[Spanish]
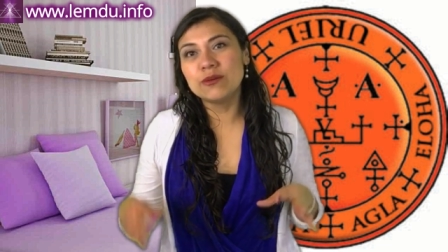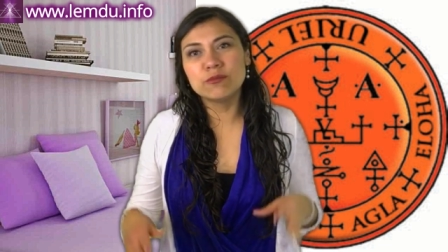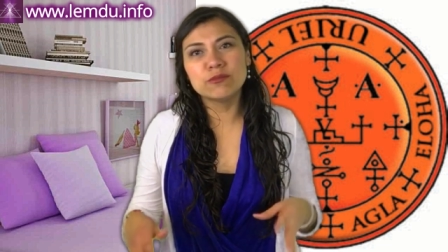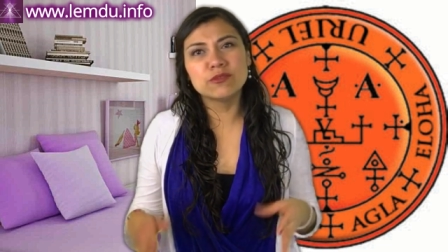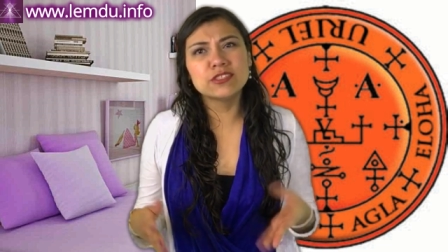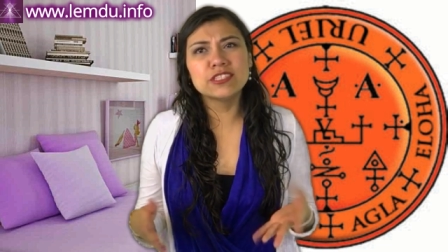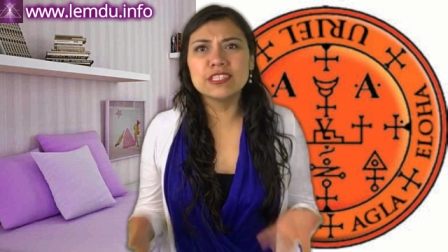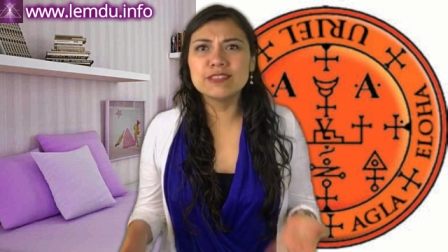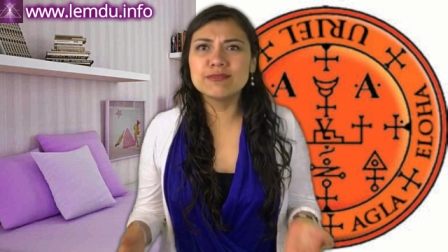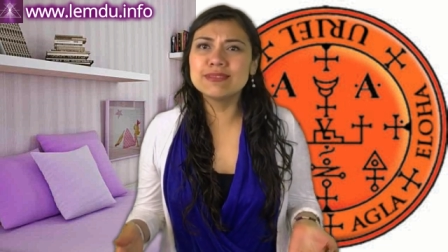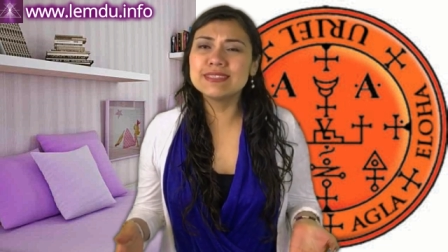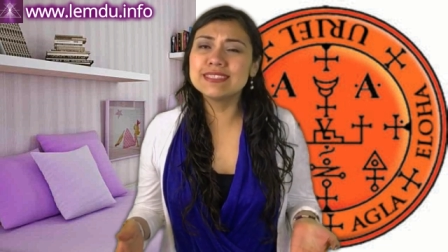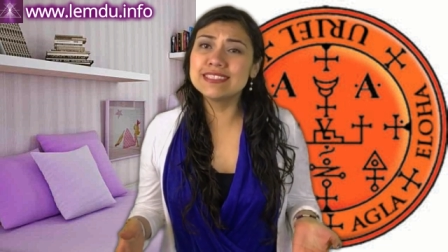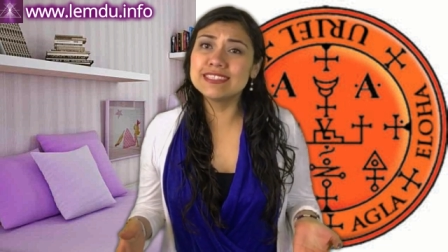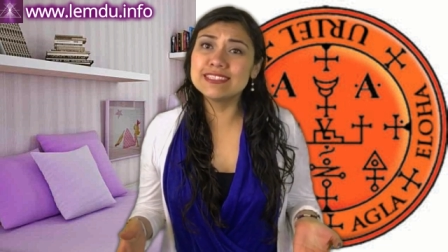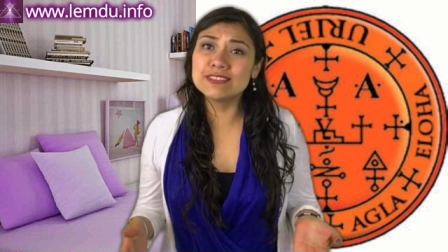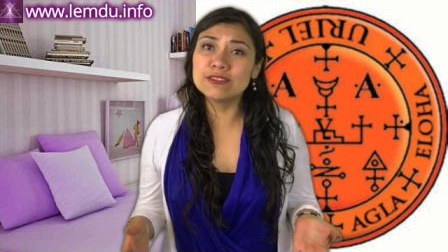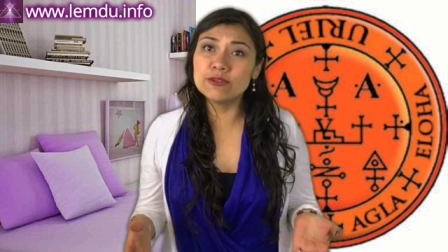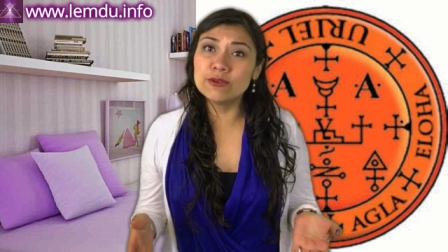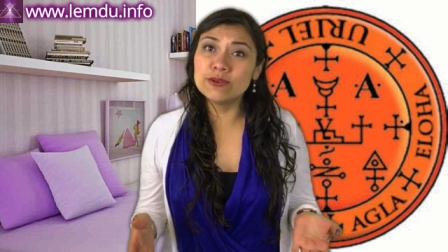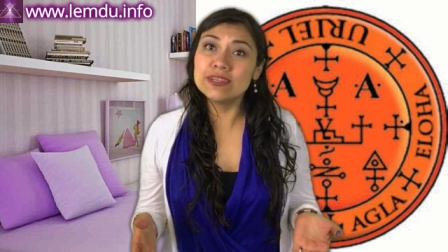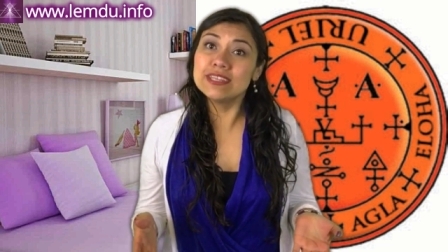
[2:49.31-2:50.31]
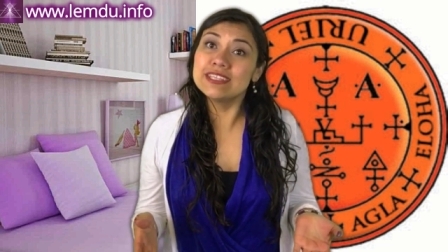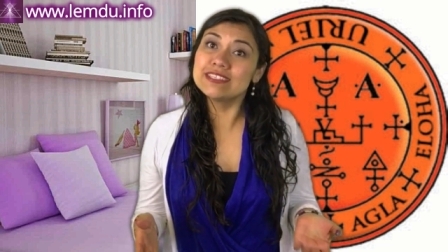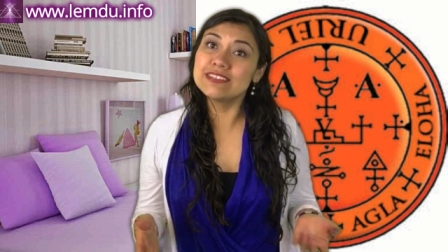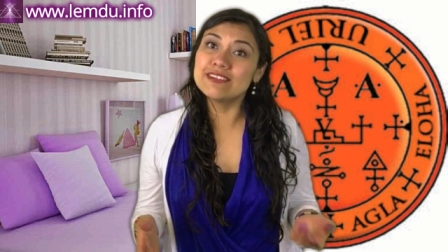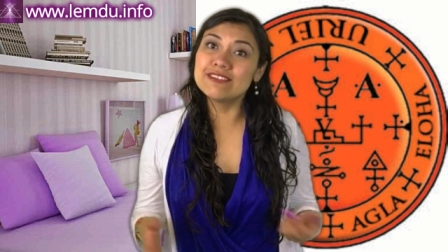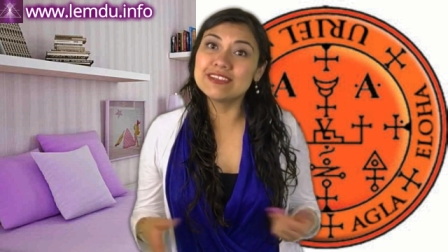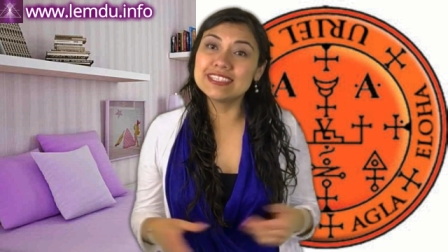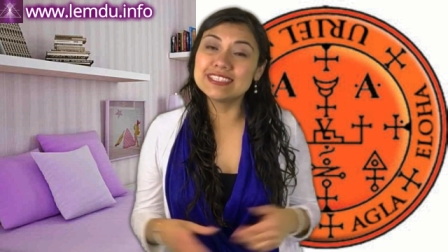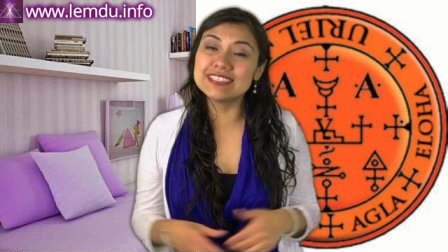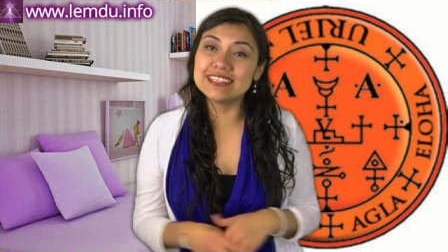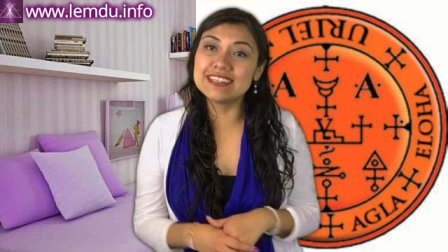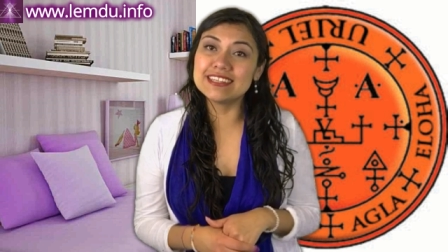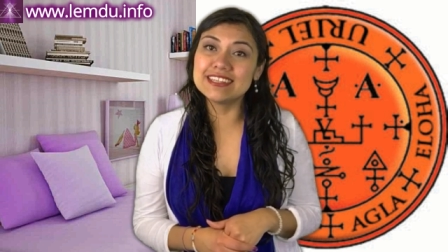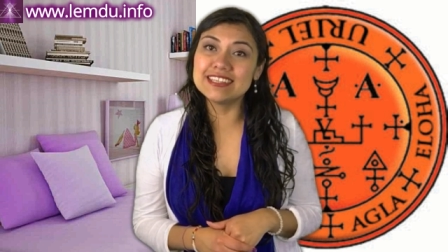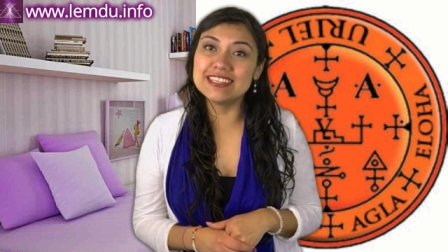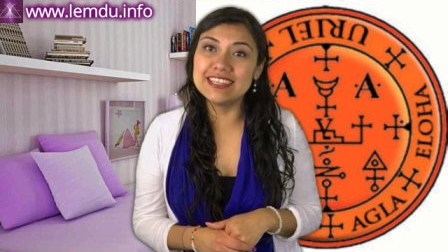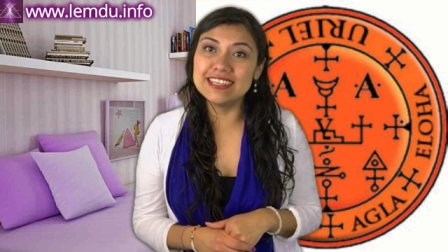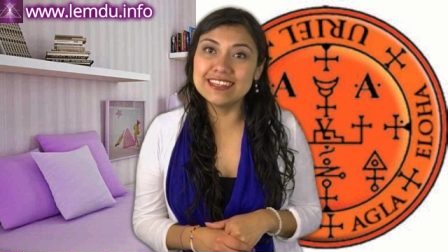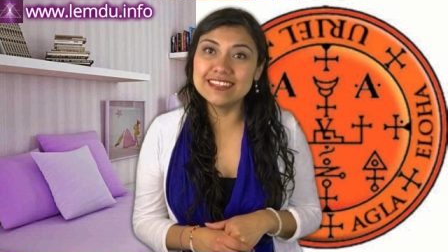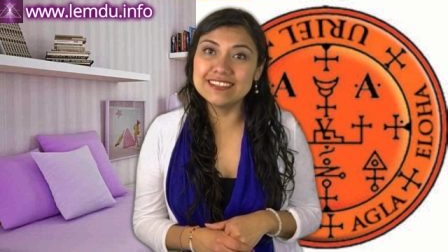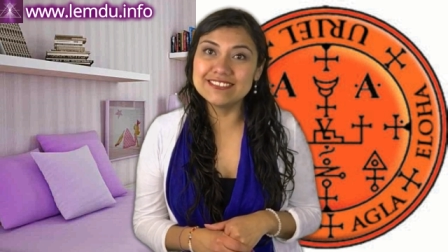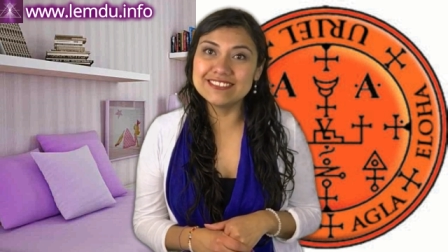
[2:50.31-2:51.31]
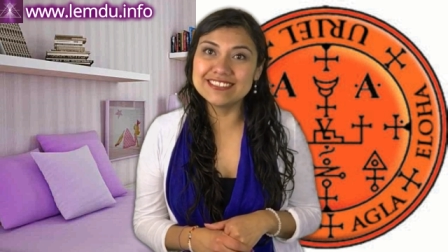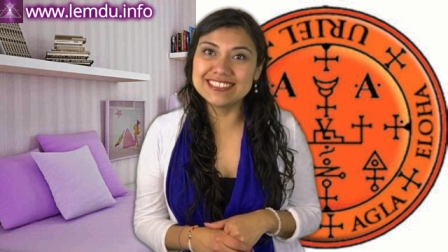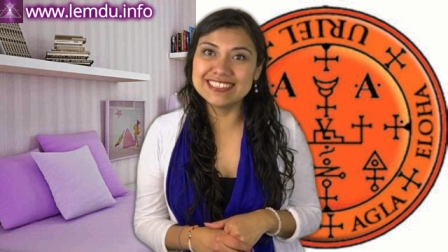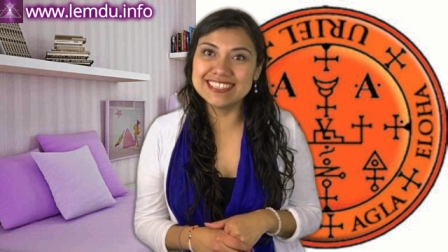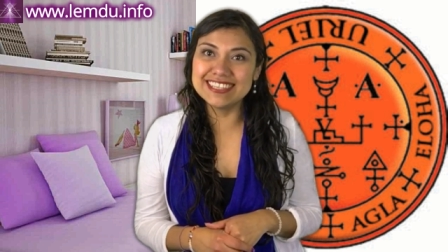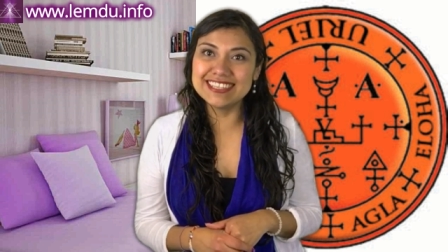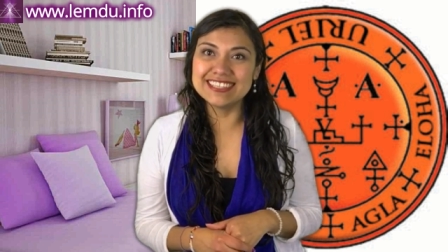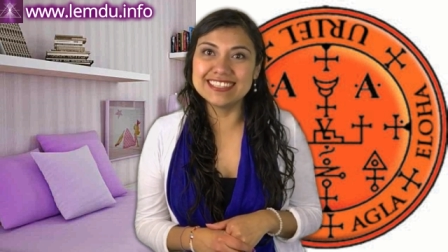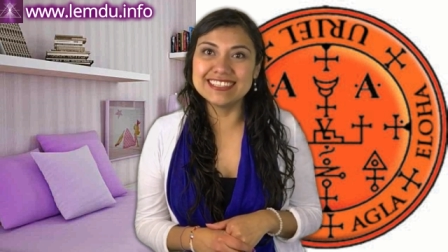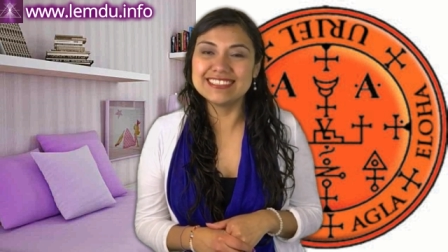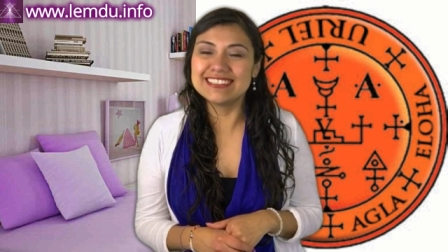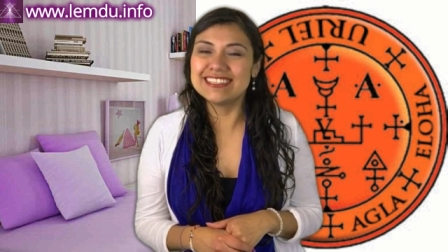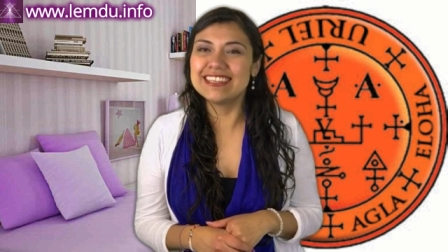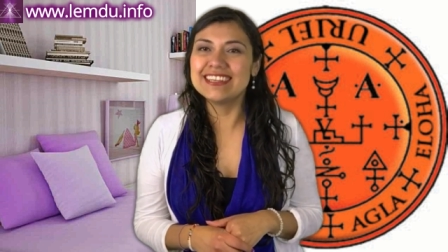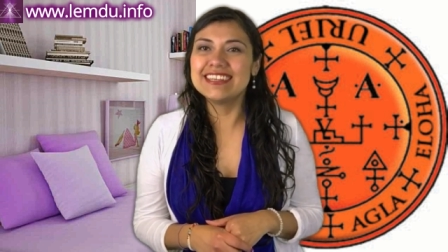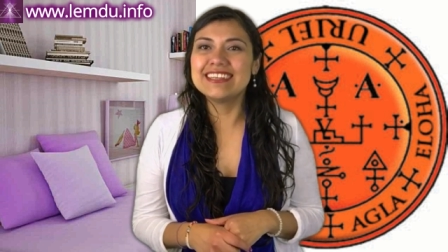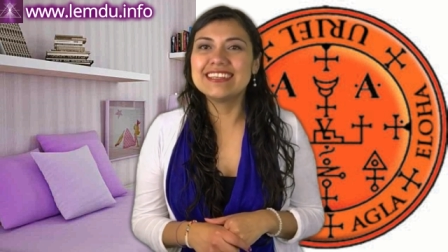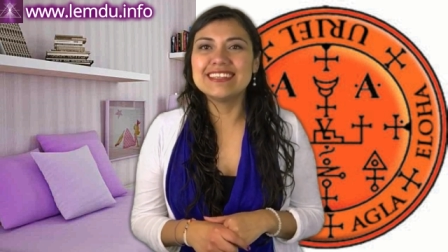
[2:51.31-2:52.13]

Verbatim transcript: muchas veces no es lo que se requiere de ustedes,